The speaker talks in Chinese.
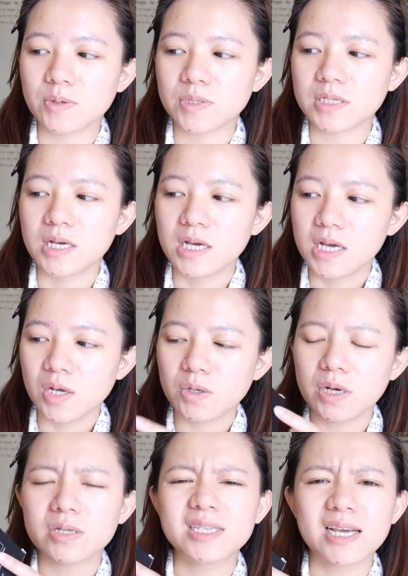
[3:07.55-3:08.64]
或是因为
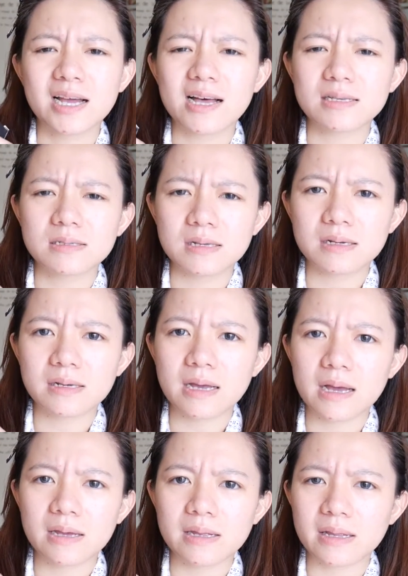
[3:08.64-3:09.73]
想要健康色，应
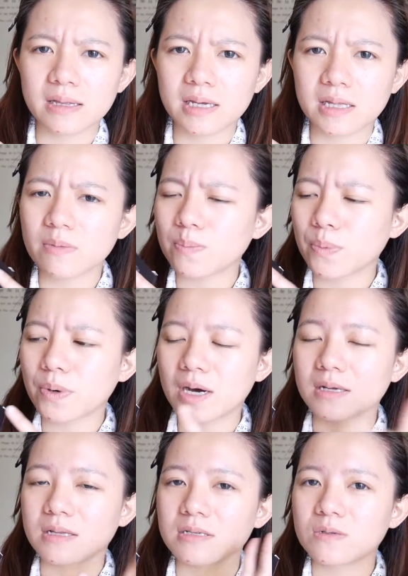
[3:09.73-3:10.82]
该一一定不
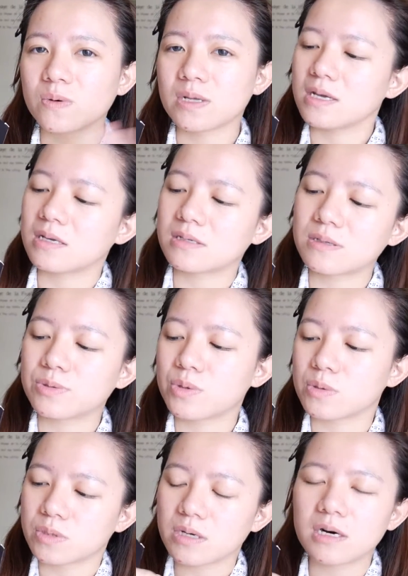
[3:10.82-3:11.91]
可能是我的颜色，所以
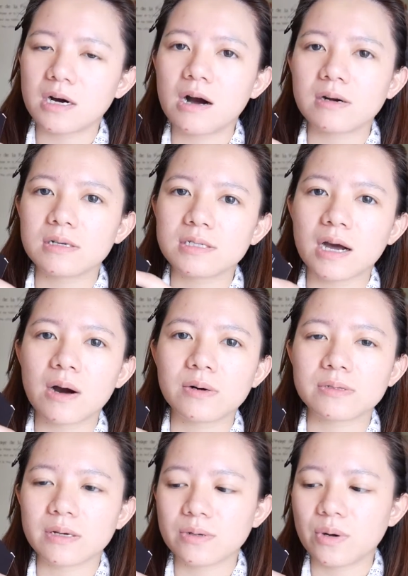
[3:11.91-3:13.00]
我觉得二号跟三号
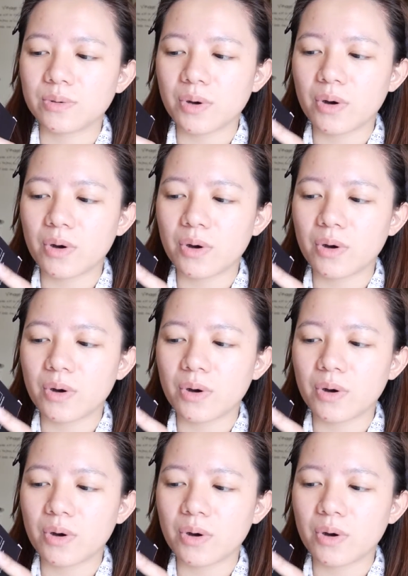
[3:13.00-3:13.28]
在犹豫。